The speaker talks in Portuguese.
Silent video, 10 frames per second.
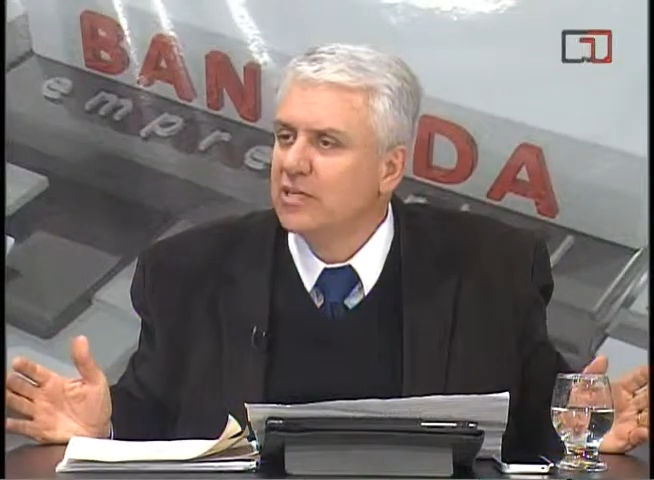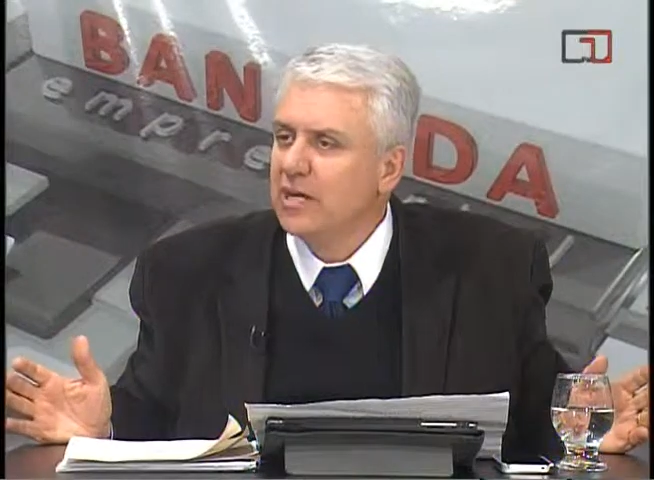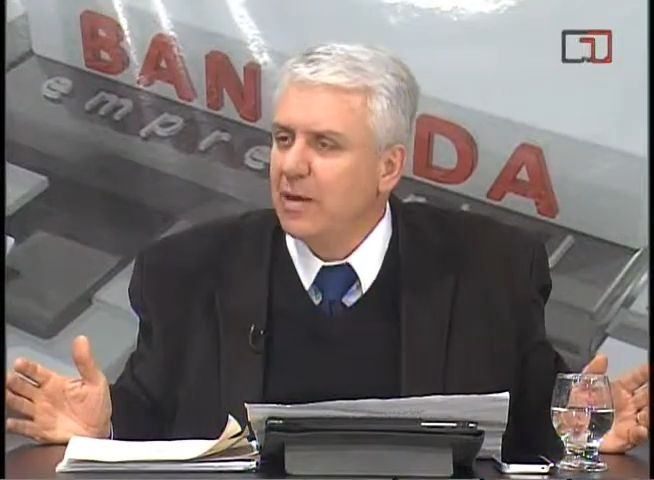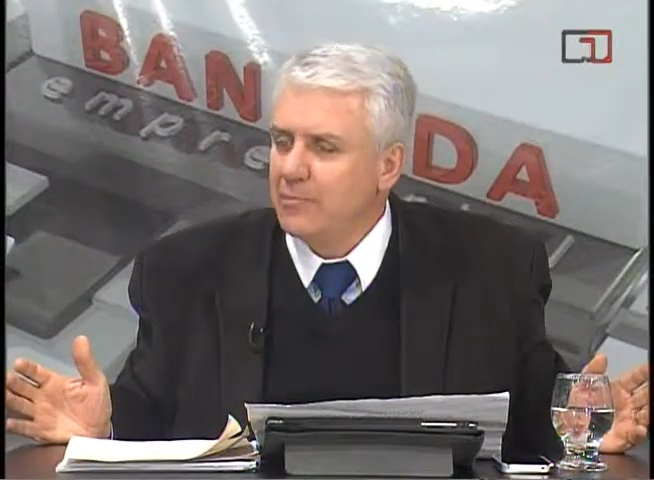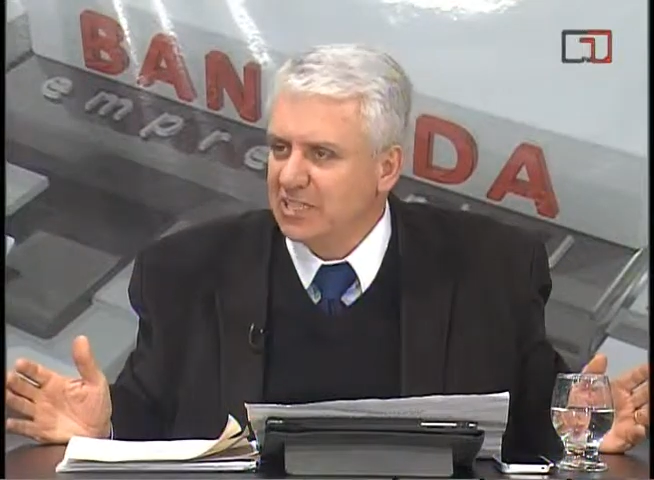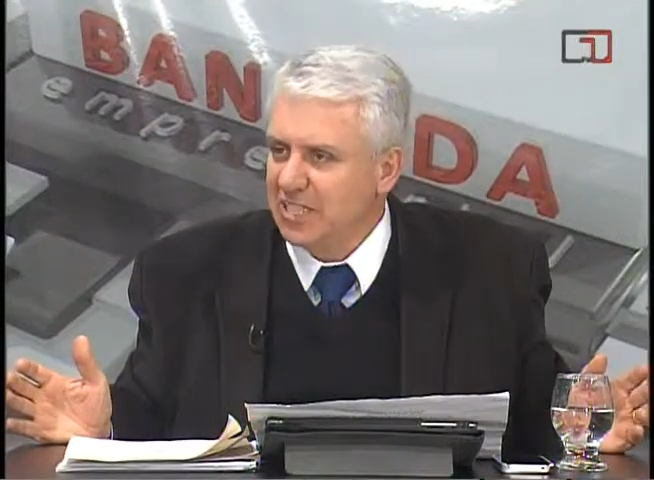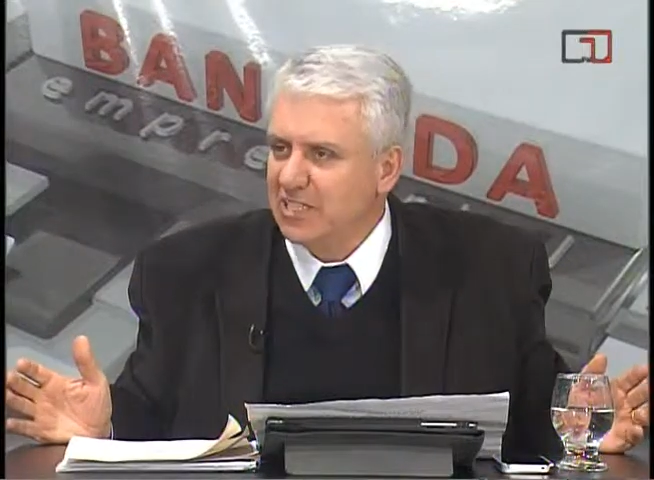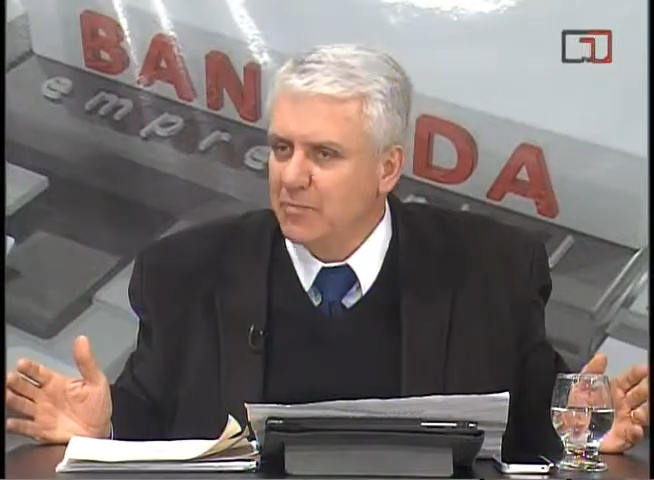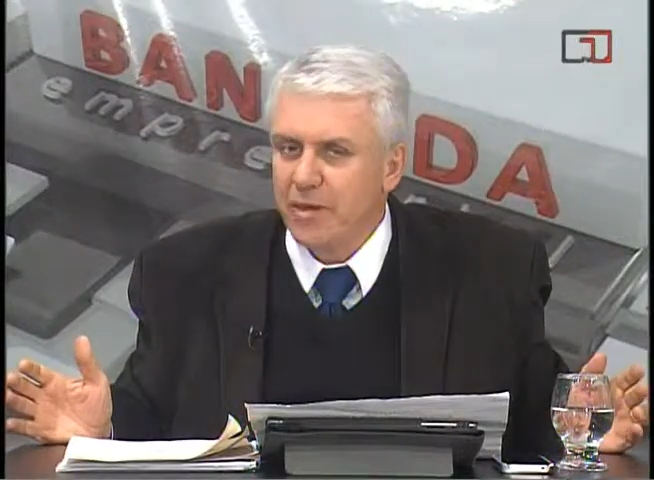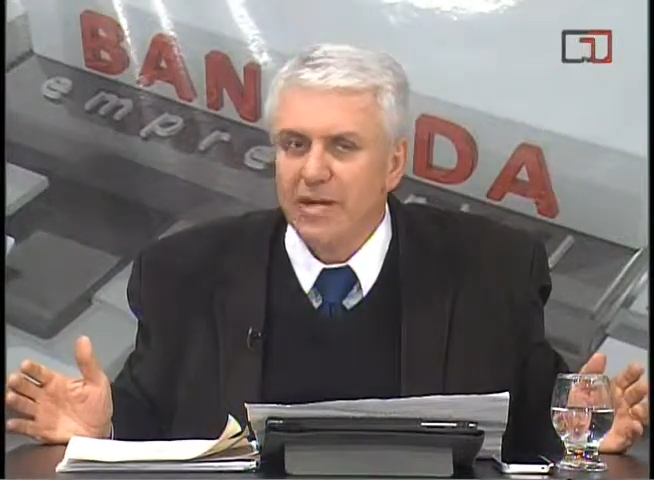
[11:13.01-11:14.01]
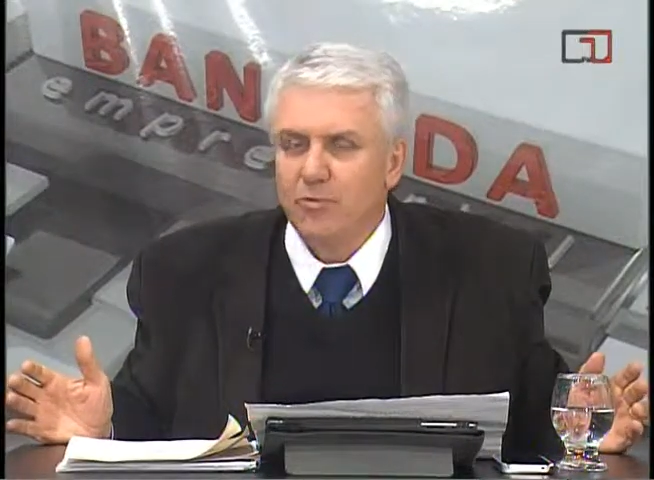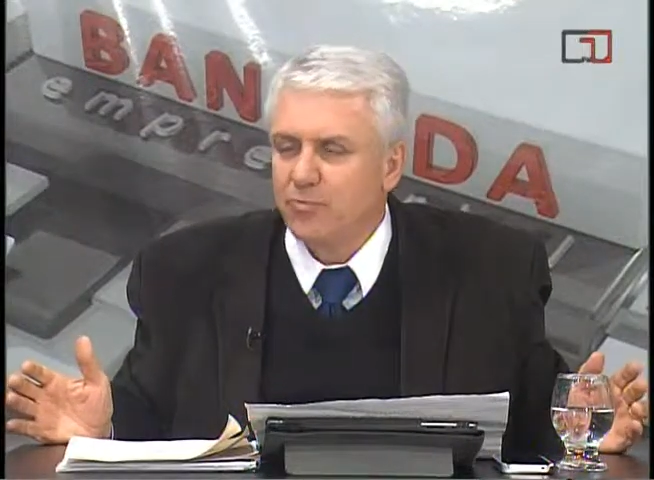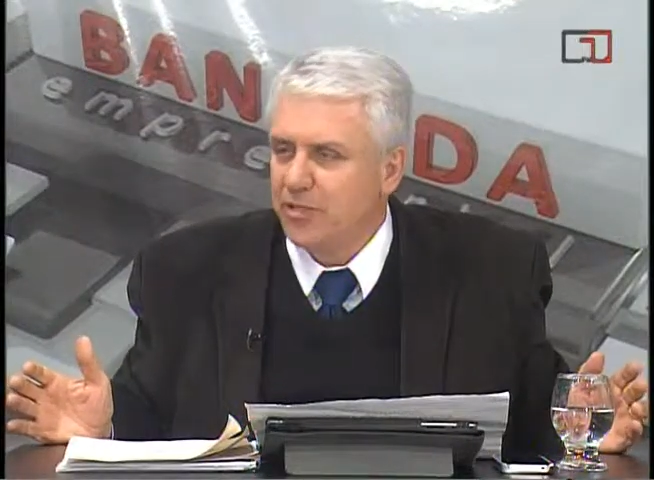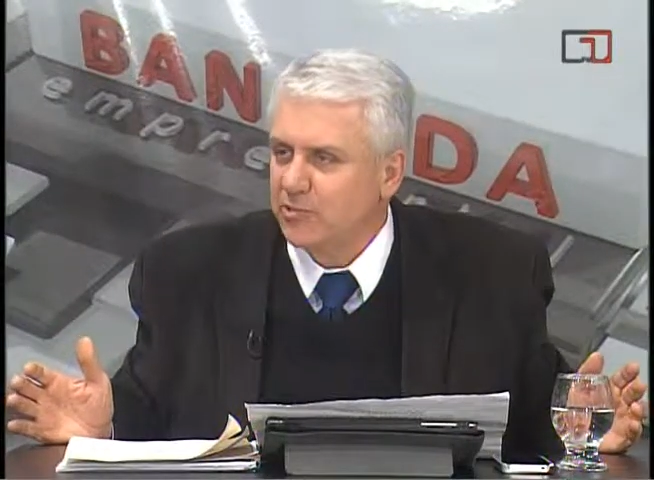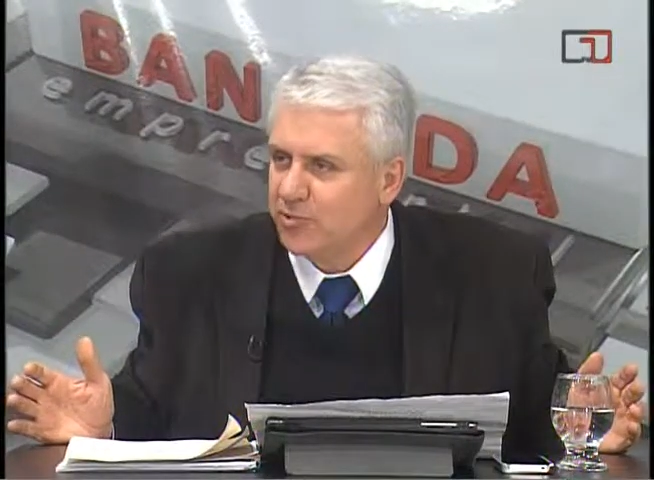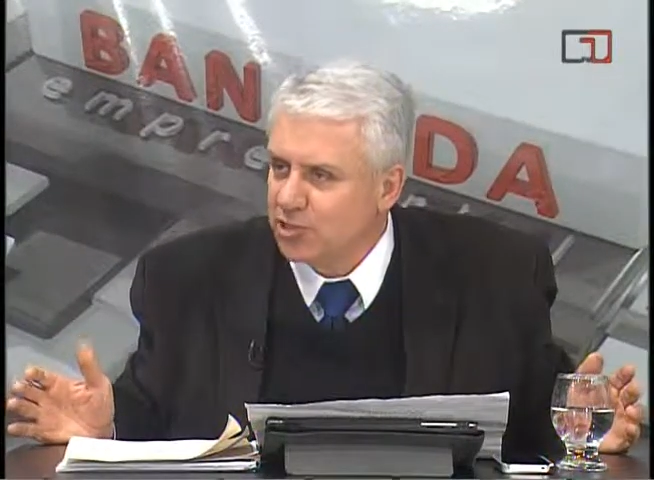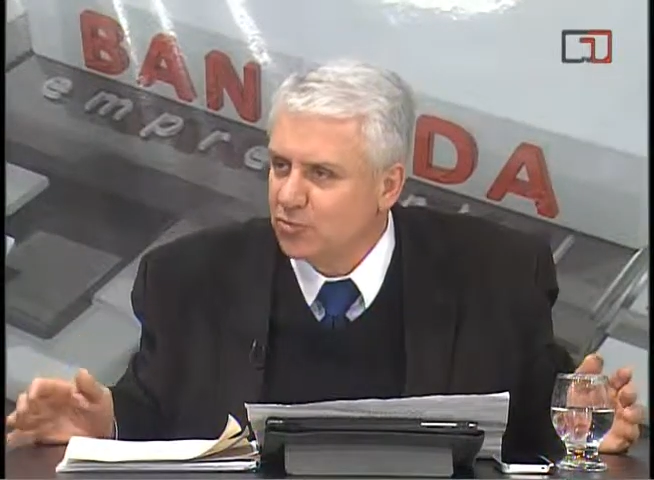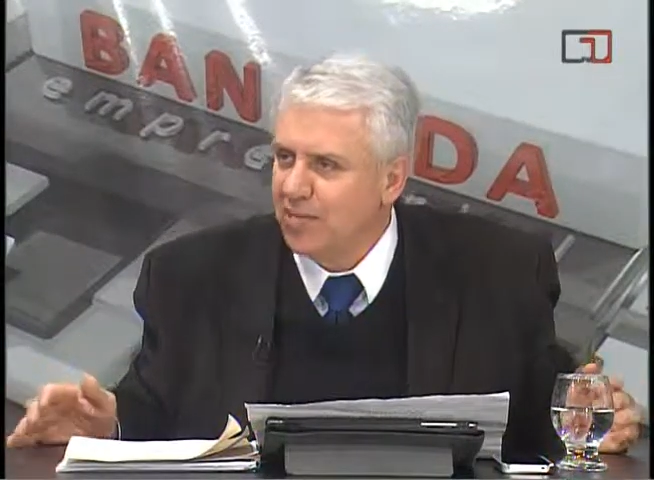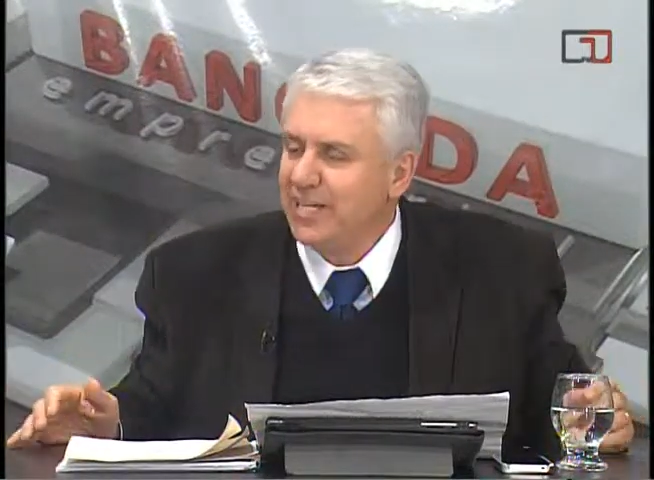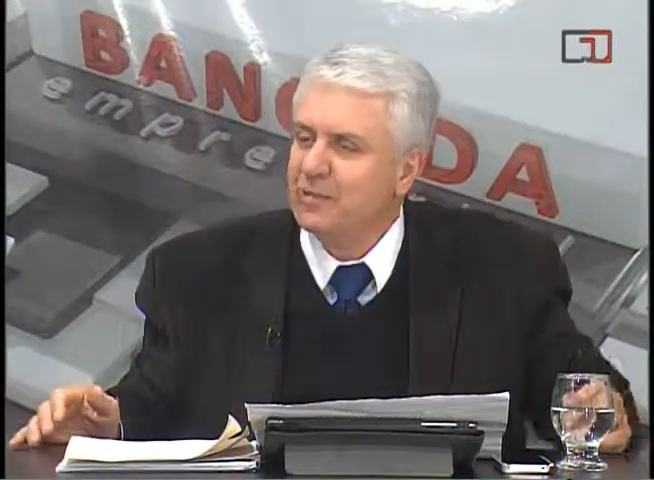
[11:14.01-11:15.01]
Exato. apesar de pagar um plano
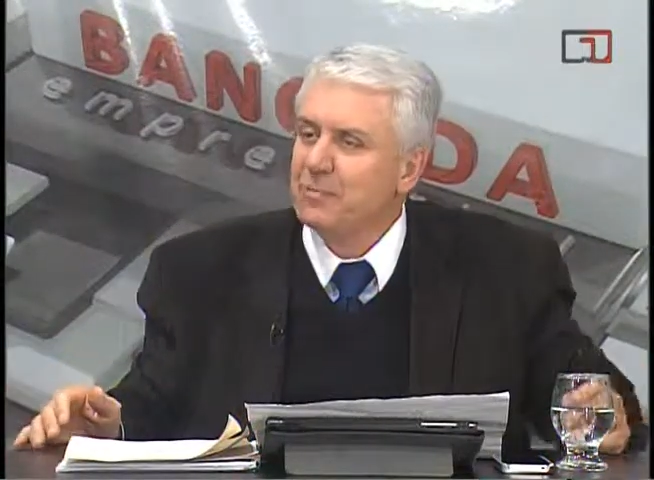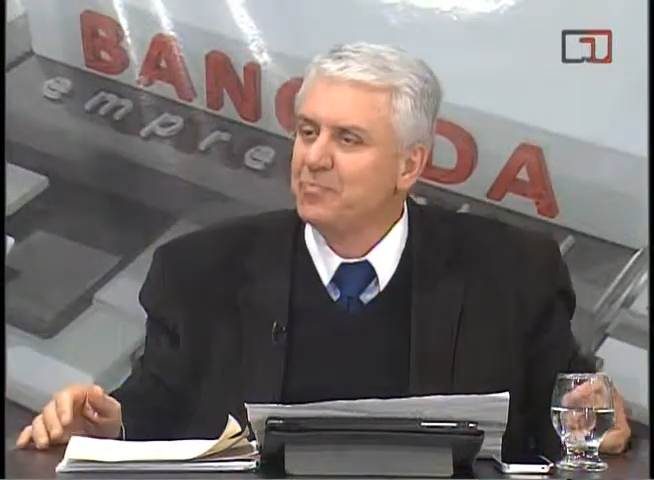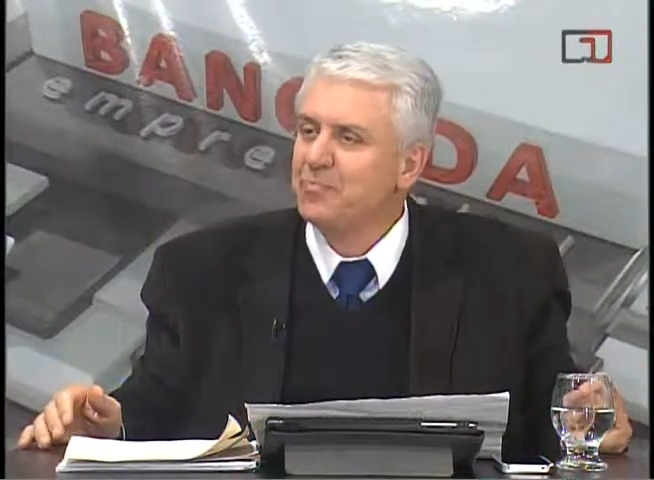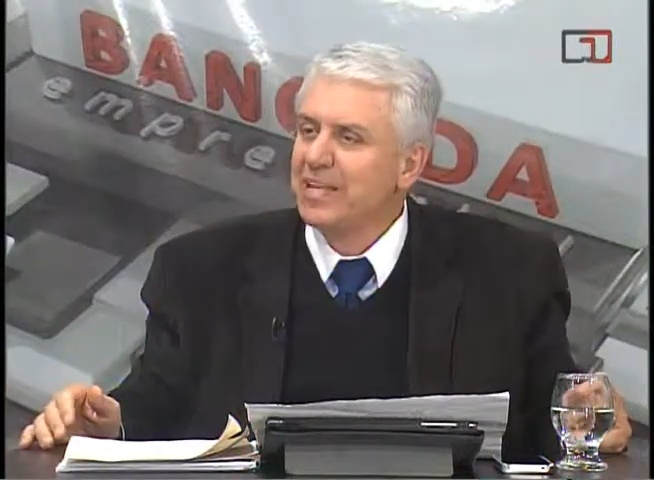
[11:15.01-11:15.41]
particular.